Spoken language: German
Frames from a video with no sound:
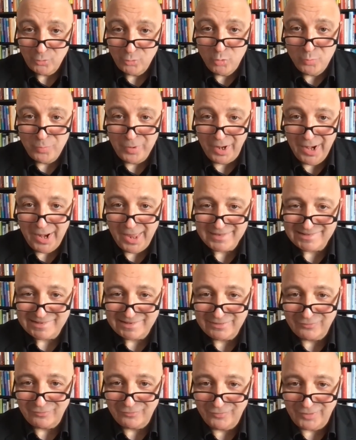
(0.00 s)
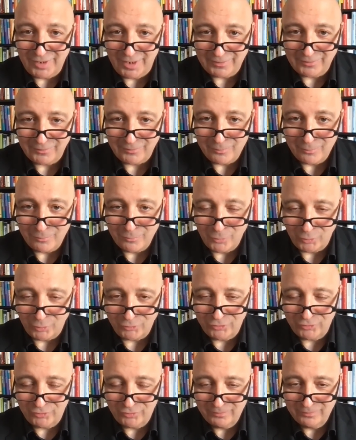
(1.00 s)
überlassen werden
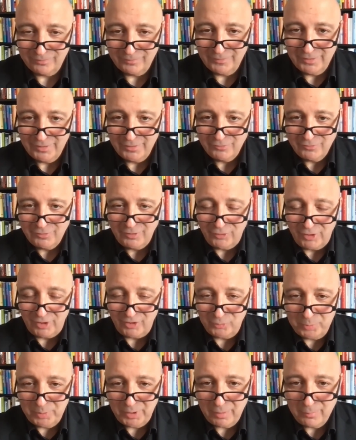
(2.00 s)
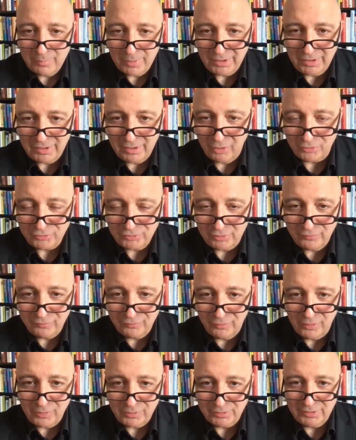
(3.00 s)
muss. Das Experiment lautet
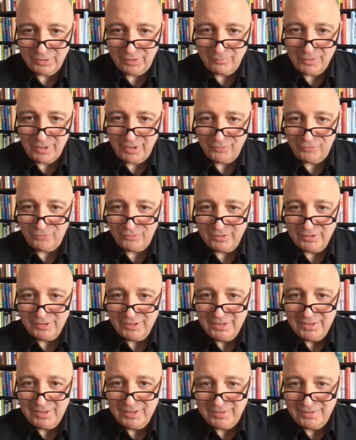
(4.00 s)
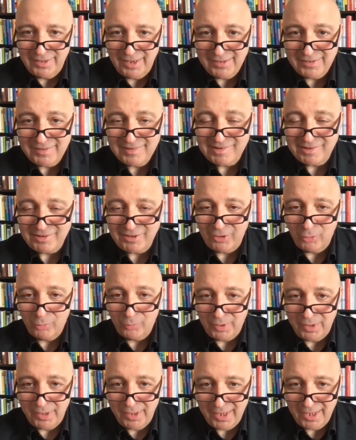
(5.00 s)
folgendermaßen. Denken Sie
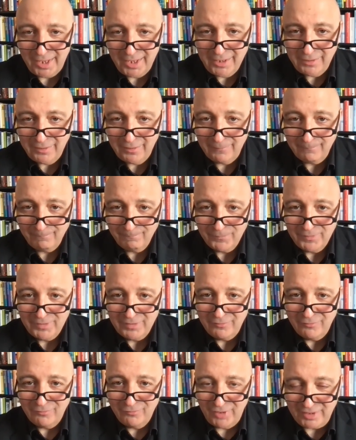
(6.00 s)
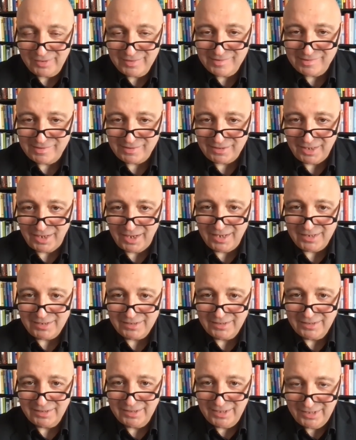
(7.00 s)
darüber nach, wann Sie
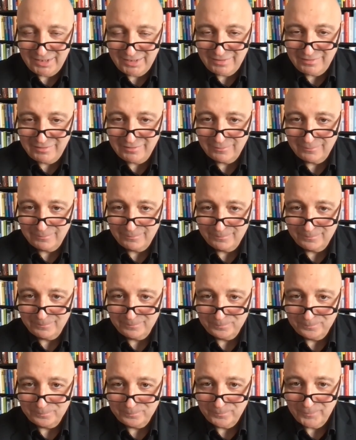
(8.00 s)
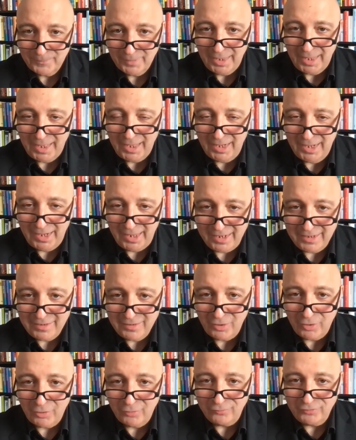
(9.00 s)
ein Kind
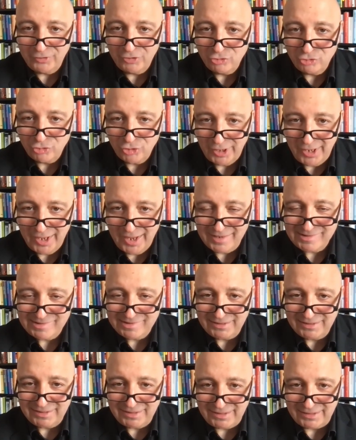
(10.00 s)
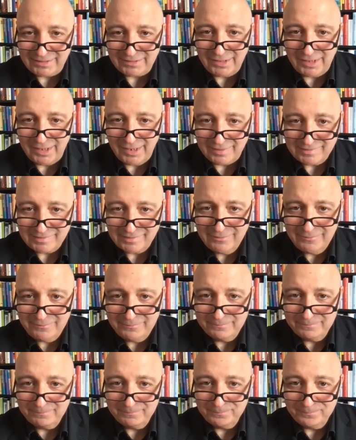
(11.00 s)
alleine auf die Straße gehen
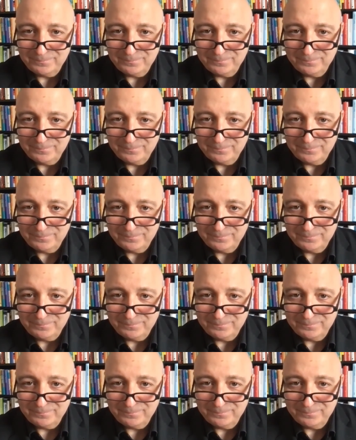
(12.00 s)
lassen